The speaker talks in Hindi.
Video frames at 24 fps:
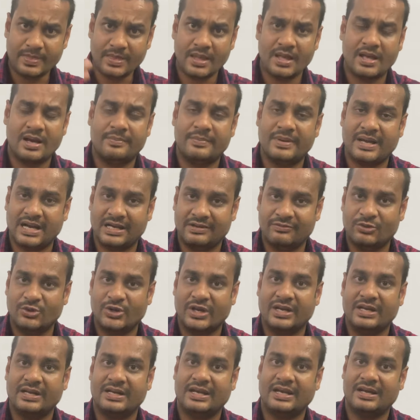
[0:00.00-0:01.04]
हम
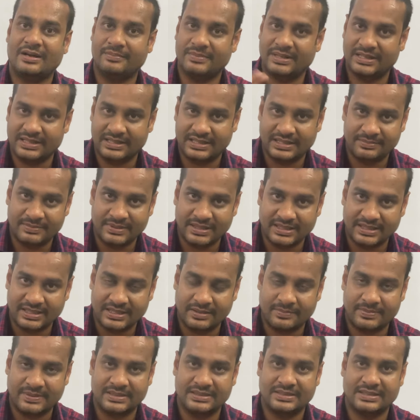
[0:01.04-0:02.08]
एडवोकेट हैं हमें हिंदी में
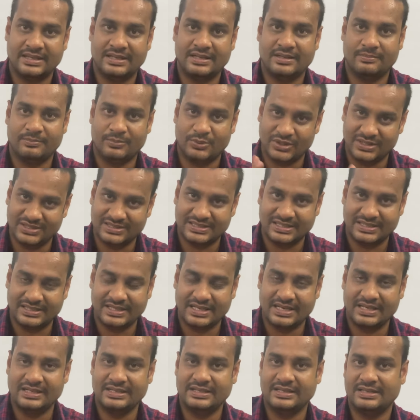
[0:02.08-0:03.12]
लिखना पड़ता है हम पुलिस की
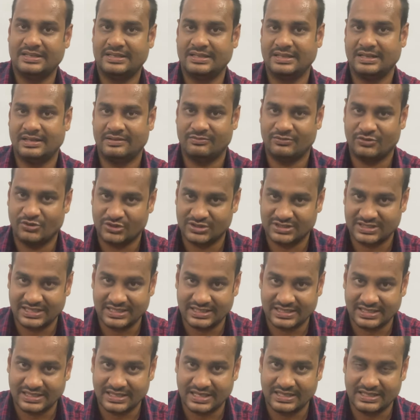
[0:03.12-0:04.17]
तैयारी कर रहे हैं हम फौज की
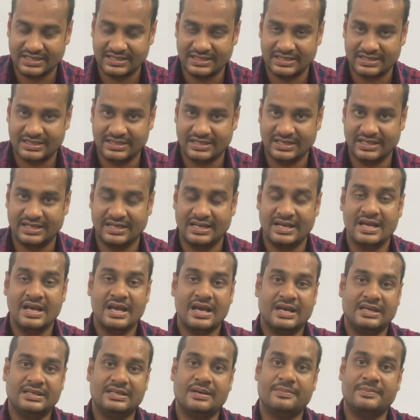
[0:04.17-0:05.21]
तैयारी कर रहे हैं
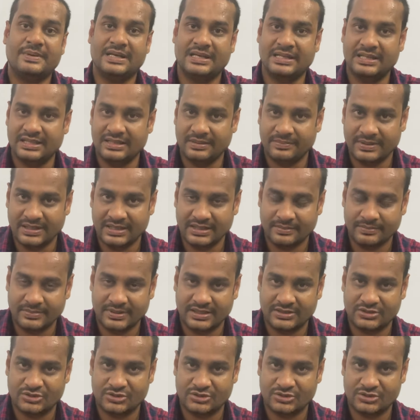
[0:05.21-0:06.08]
या मैं हिंदी मीडियम का